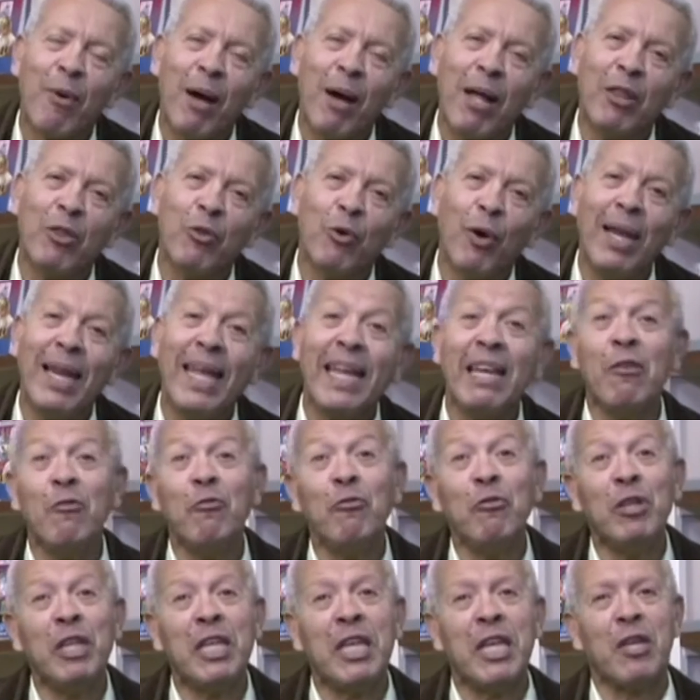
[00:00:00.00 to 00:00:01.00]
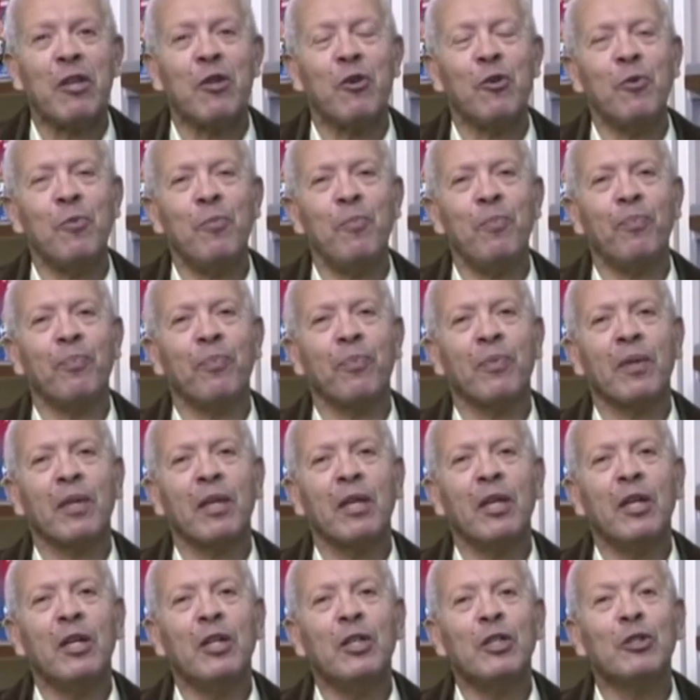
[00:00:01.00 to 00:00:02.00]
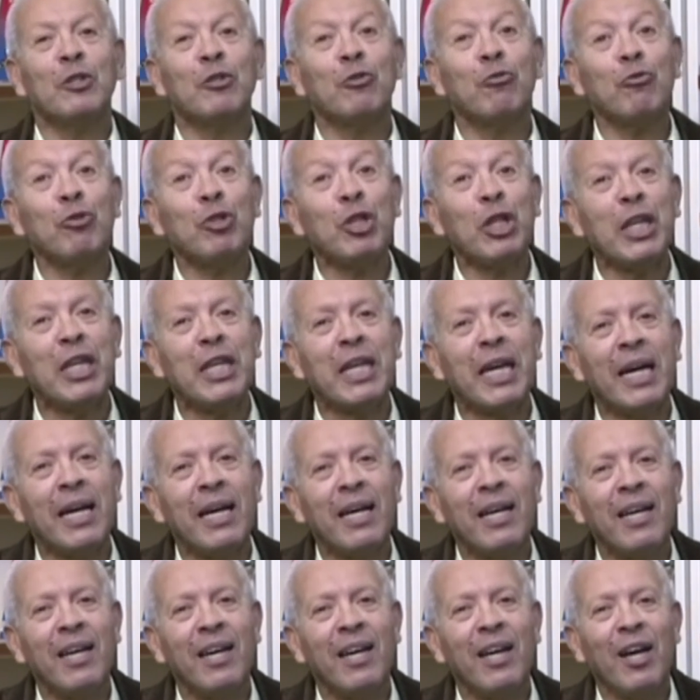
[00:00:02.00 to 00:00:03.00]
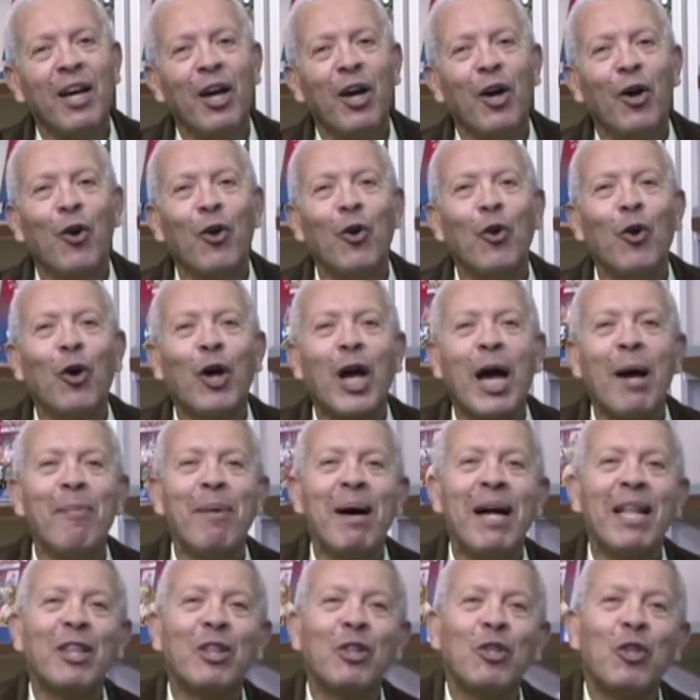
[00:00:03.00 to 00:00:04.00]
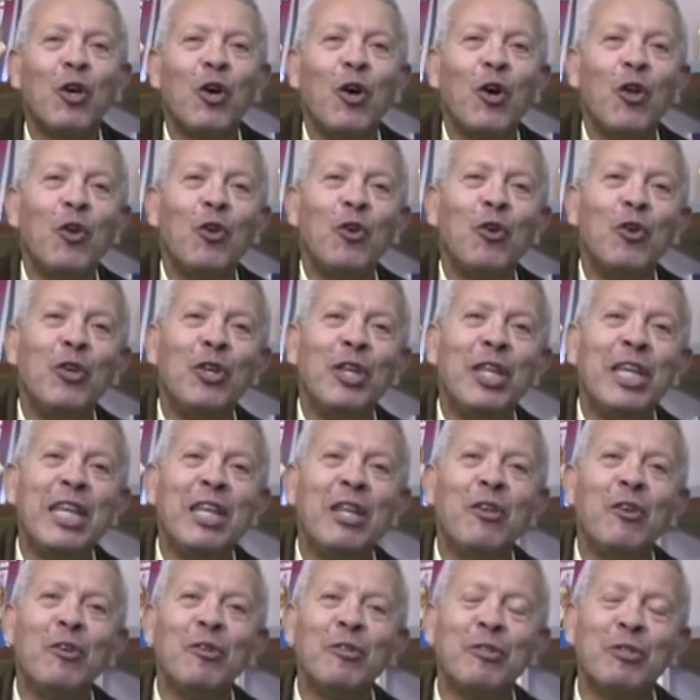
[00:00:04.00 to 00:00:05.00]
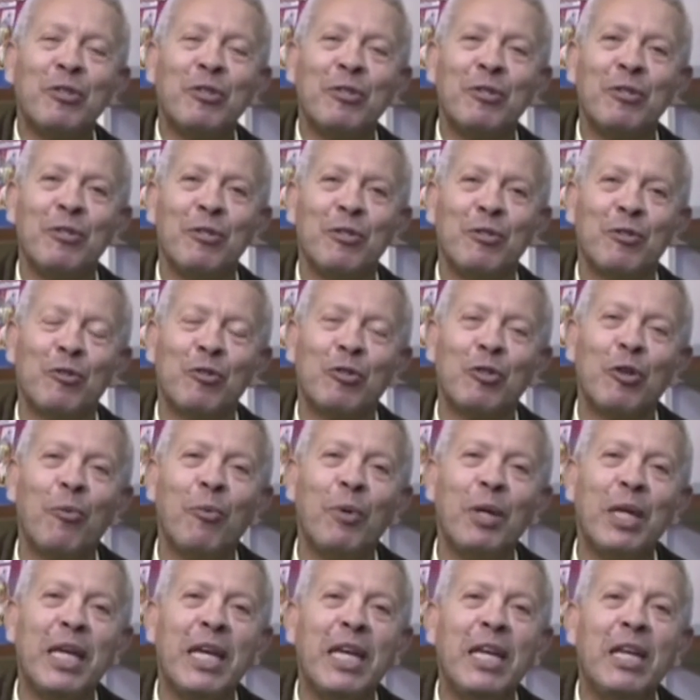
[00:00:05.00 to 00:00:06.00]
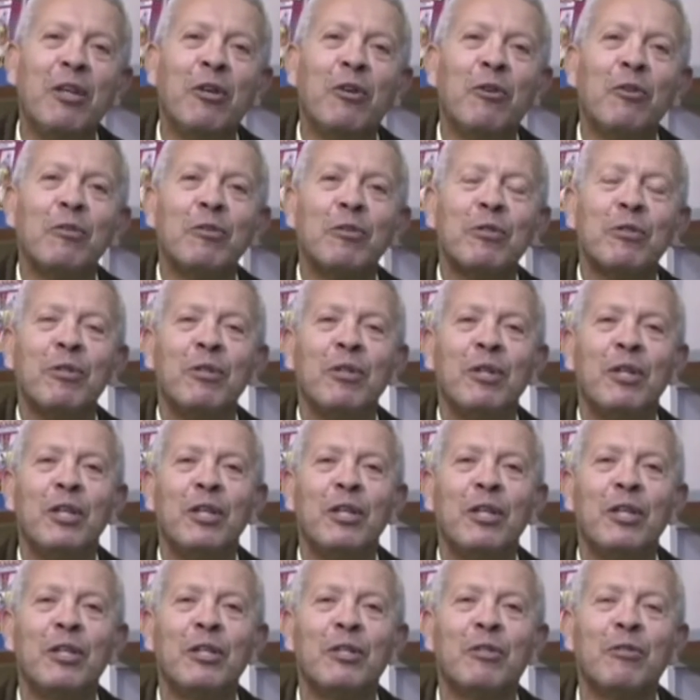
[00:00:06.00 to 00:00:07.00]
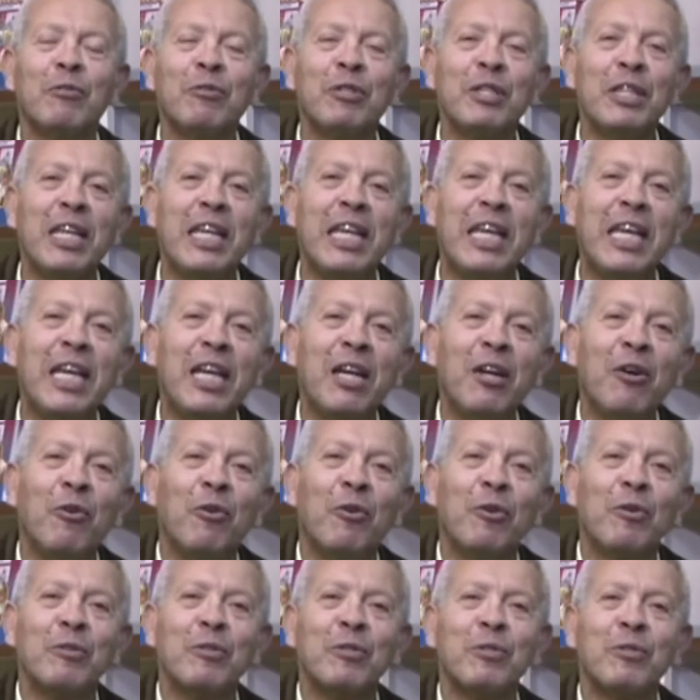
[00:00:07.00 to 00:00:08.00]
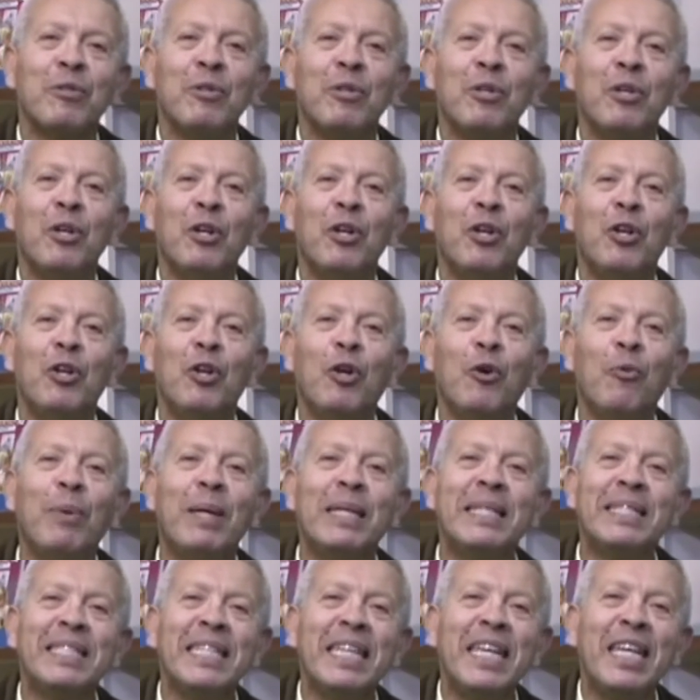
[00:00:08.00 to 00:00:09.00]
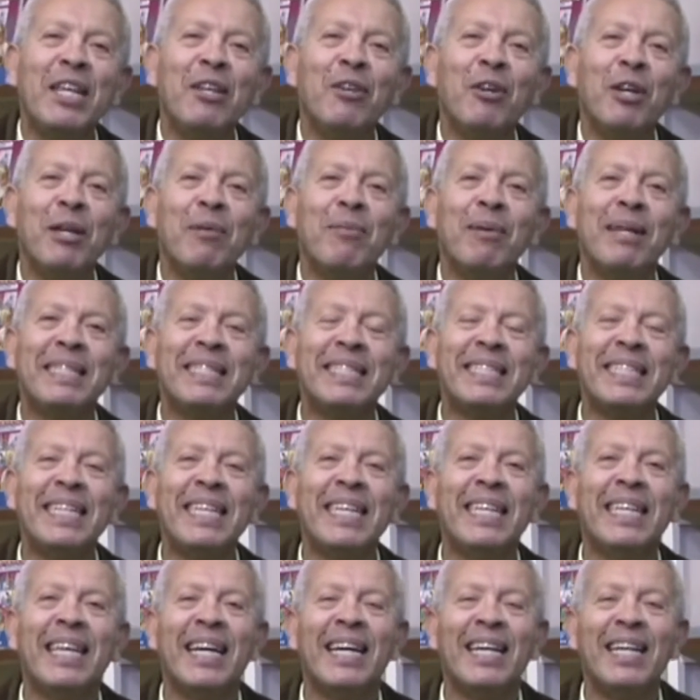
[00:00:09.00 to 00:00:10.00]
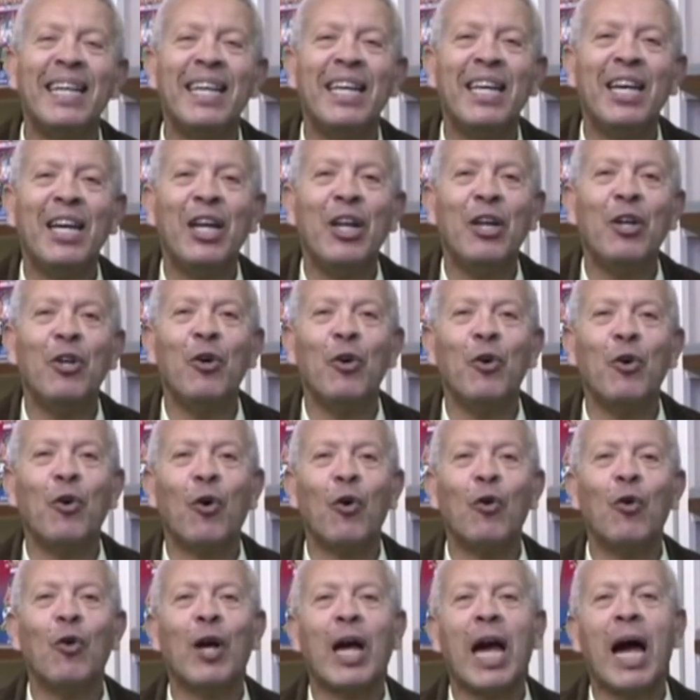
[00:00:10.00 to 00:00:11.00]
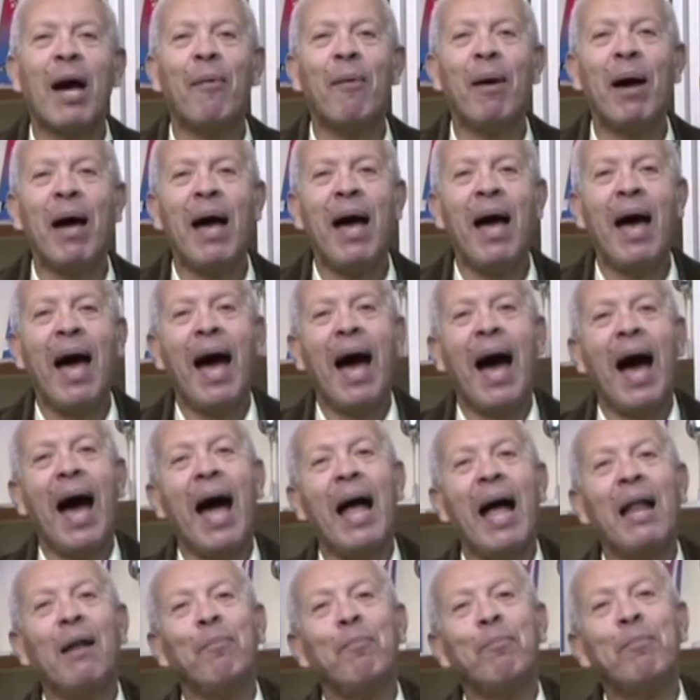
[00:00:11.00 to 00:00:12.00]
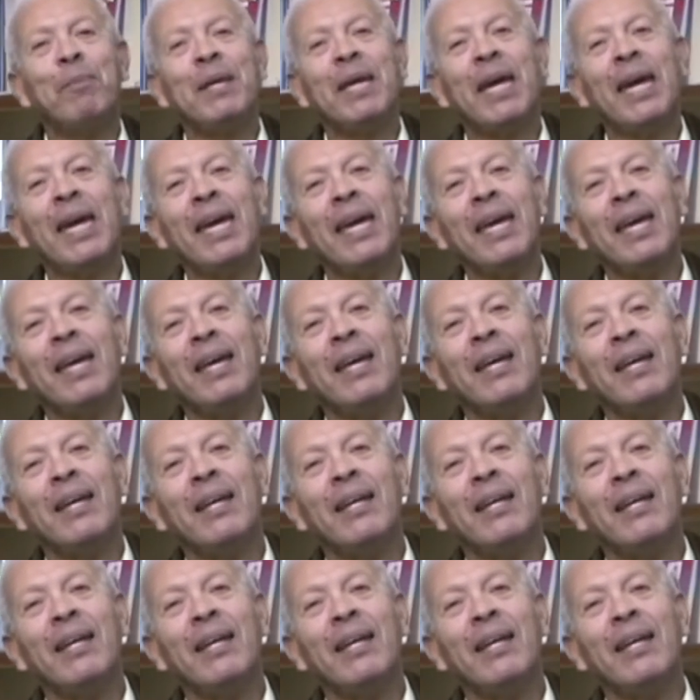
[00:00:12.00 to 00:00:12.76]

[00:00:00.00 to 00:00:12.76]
cuando él era un niño, su tía colocaba a todos los niños, sus sobrinos, sus hijos, los vecinos y vecinas, los colocaba al pie